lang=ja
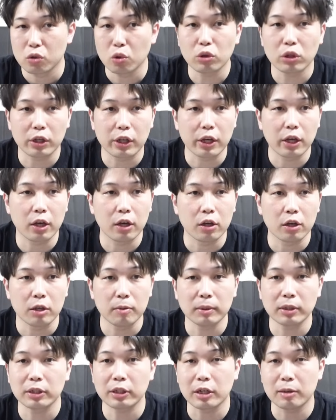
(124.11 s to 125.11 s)
そうだね。
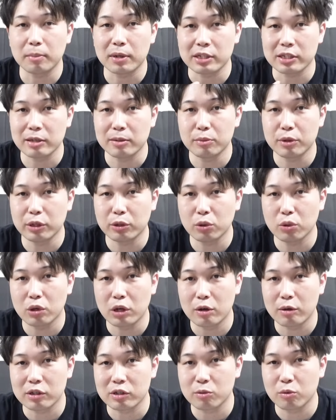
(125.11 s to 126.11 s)
今だったら政宗との
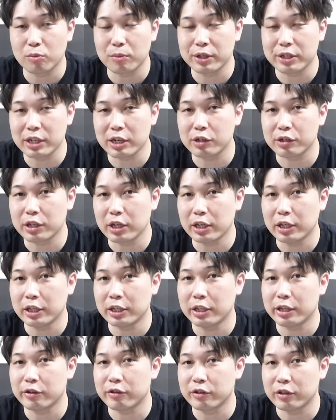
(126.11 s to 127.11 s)
合わせもめちゃくちゃい
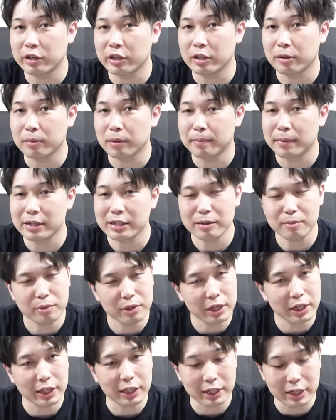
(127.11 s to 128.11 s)
いですし、うん、
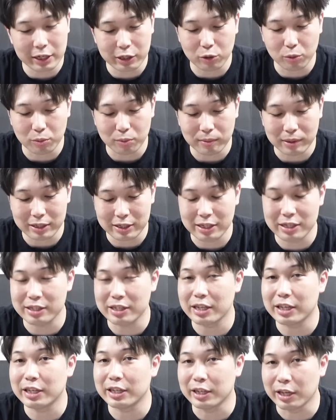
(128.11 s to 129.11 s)
政宗以外ともまあ全
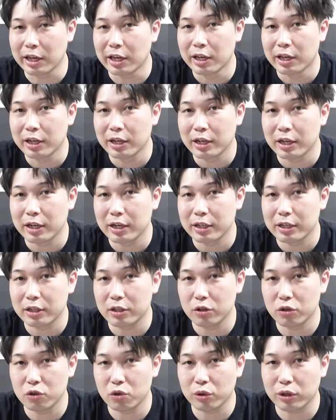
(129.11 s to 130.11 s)
然いいね。そうね。
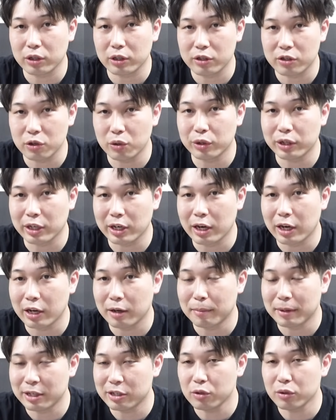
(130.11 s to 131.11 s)
友情強いキャラ。
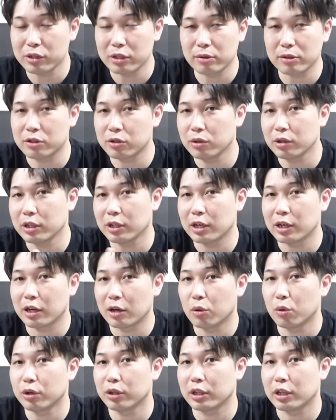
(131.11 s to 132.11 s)
まあ、非属性は強いキャラ
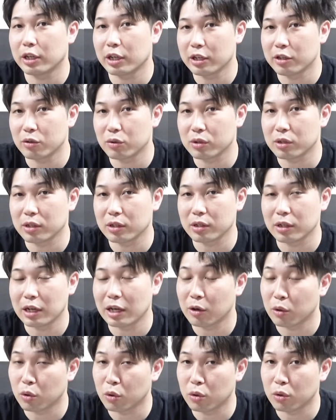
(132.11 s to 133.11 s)
が多いんでね、非属性、
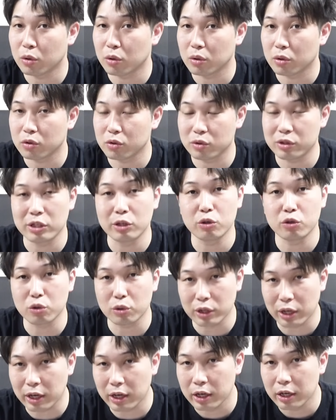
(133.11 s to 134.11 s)
あの、属性友
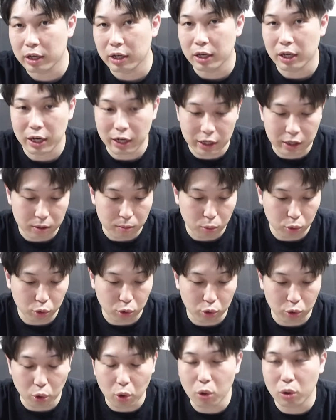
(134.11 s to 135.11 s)
情で。はい。持っ
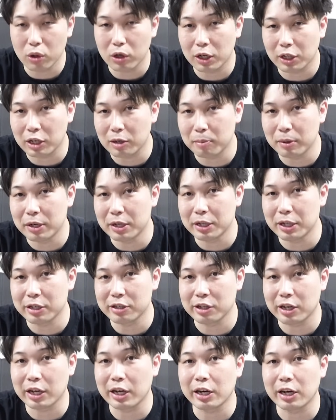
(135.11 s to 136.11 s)
とくと、かなり便利な
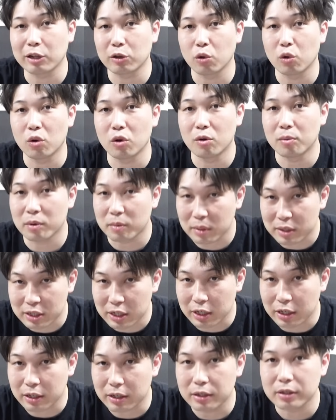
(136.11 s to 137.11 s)
んじゃないかなと思いま
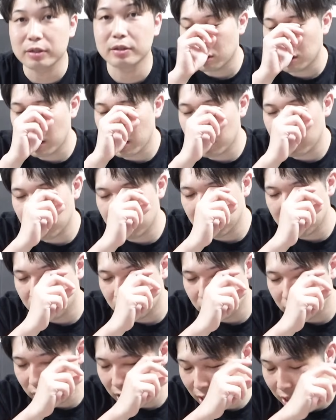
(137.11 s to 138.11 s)
した。はい。
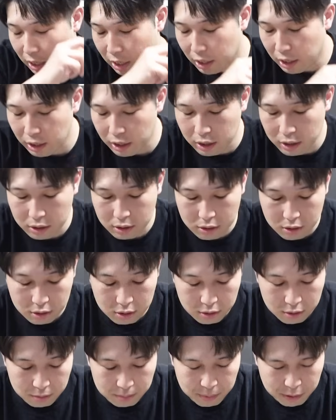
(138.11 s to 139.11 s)
で、
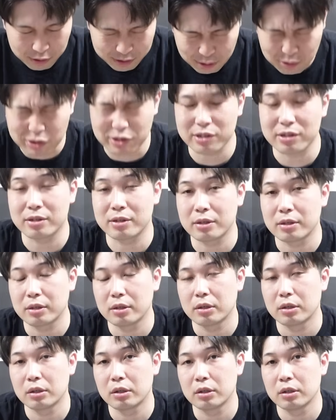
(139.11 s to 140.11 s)
ペルセウス。
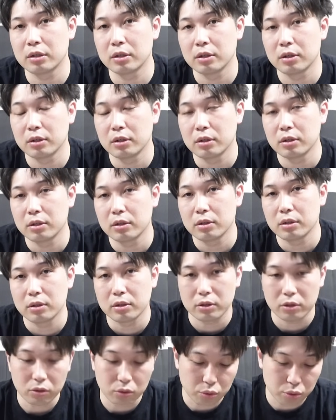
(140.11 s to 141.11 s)
おお、ちょっと古め
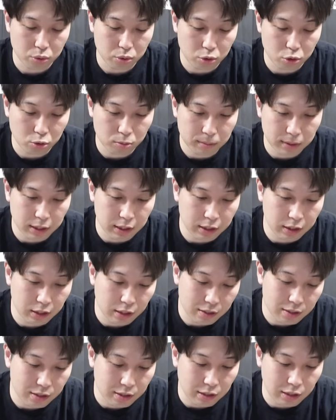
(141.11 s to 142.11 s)
の。ちょ、古め
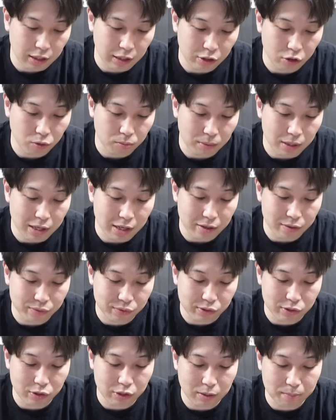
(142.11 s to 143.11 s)
ですけど、まあ、
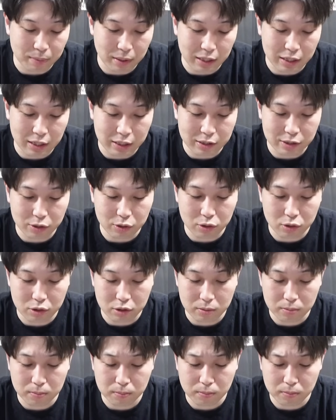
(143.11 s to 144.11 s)
普通に爆発優
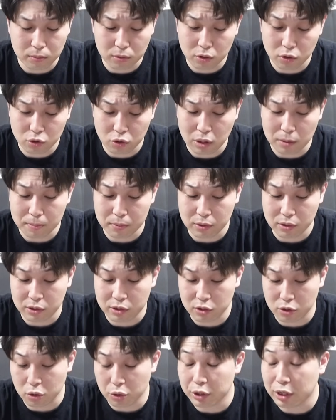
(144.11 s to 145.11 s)
勝アップ
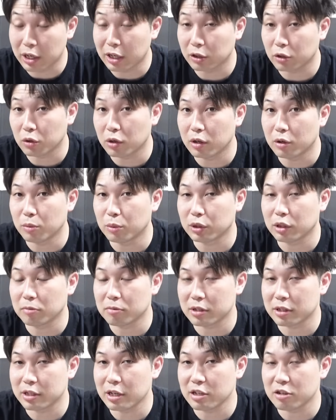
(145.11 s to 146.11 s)
強いなとは思って
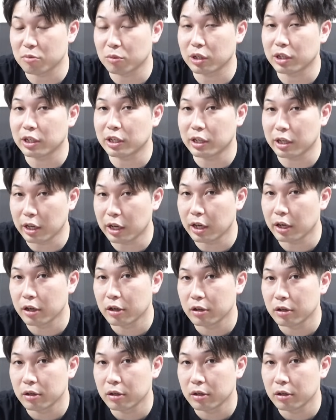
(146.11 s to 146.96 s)
ます。チャージもできてね。